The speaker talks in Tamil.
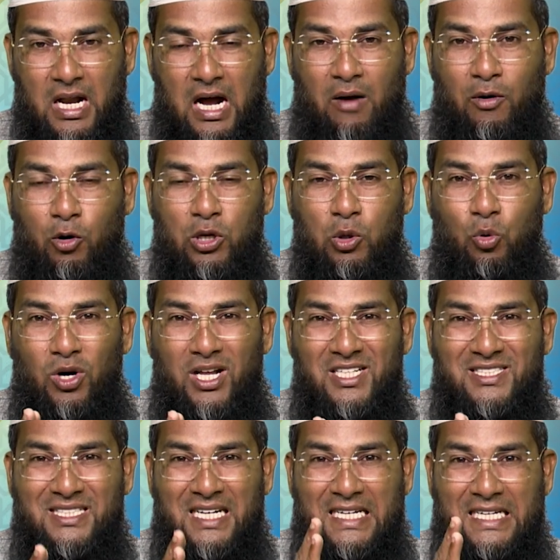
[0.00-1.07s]
அவனுடைய
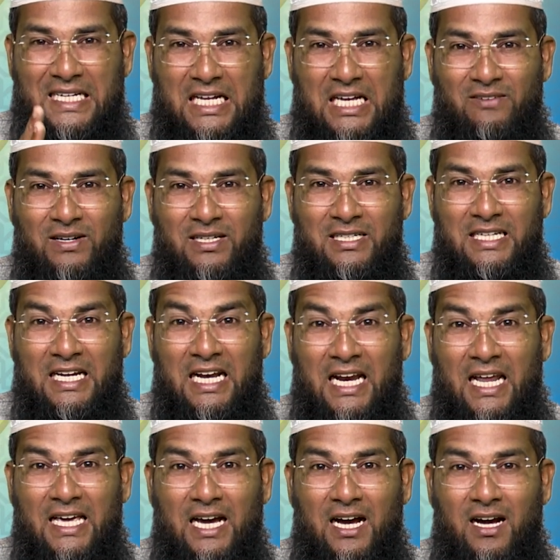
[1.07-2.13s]
உள்ளத்தில் இறைவன்
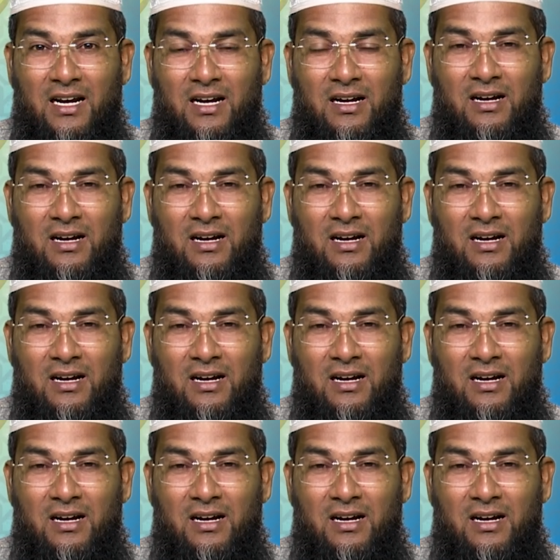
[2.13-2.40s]
இல்லையா